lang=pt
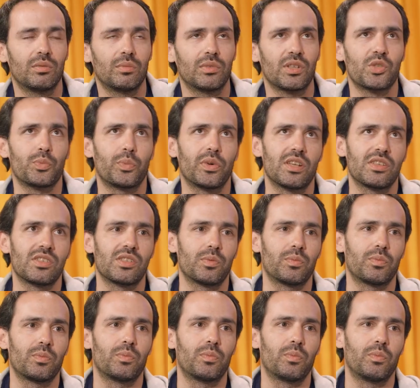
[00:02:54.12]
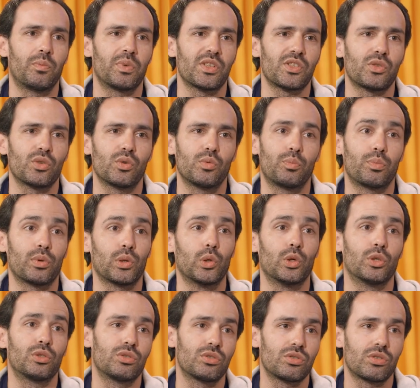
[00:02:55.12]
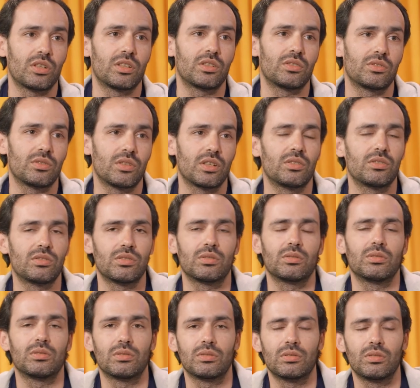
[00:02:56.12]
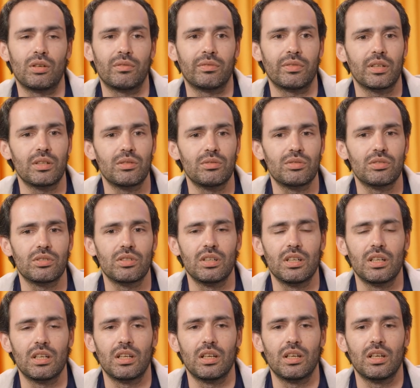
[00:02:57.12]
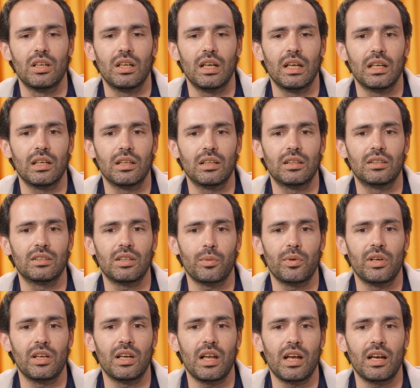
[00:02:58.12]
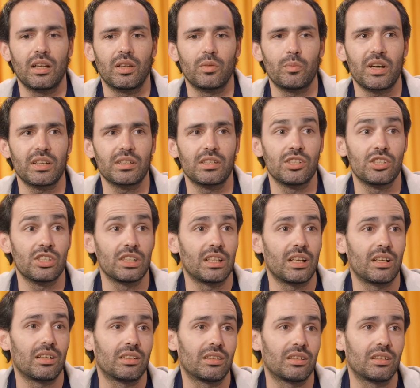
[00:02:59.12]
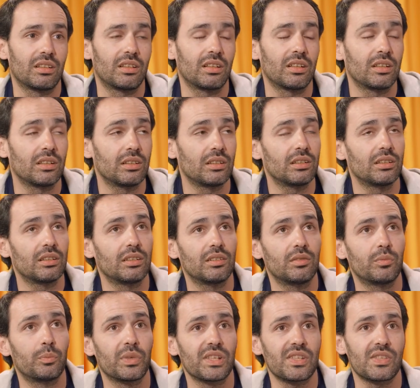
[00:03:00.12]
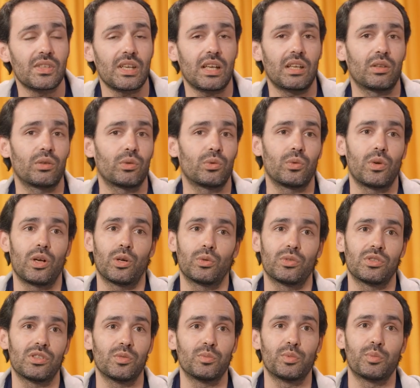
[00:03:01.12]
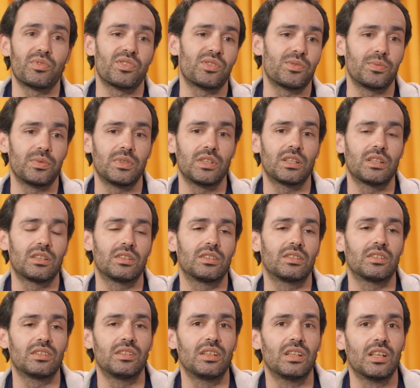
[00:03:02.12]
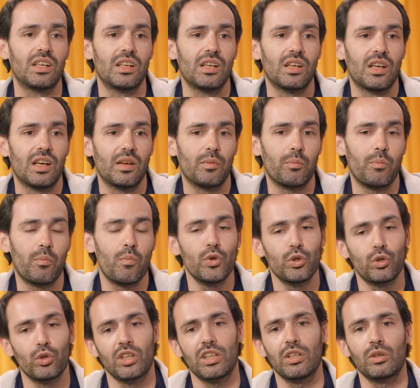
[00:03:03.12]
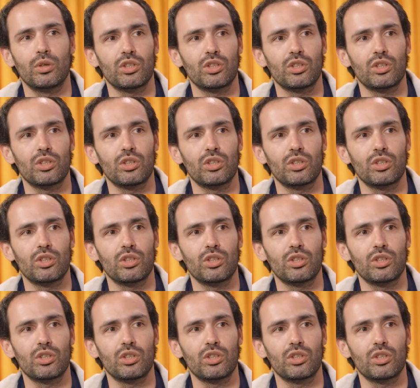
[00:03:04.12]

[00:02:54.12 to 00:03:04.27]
A minha experiência passou por Londres durante, durante nove anos, em que trabalhei na área de marketing digital e passado algum tempo percebi que muito daquilo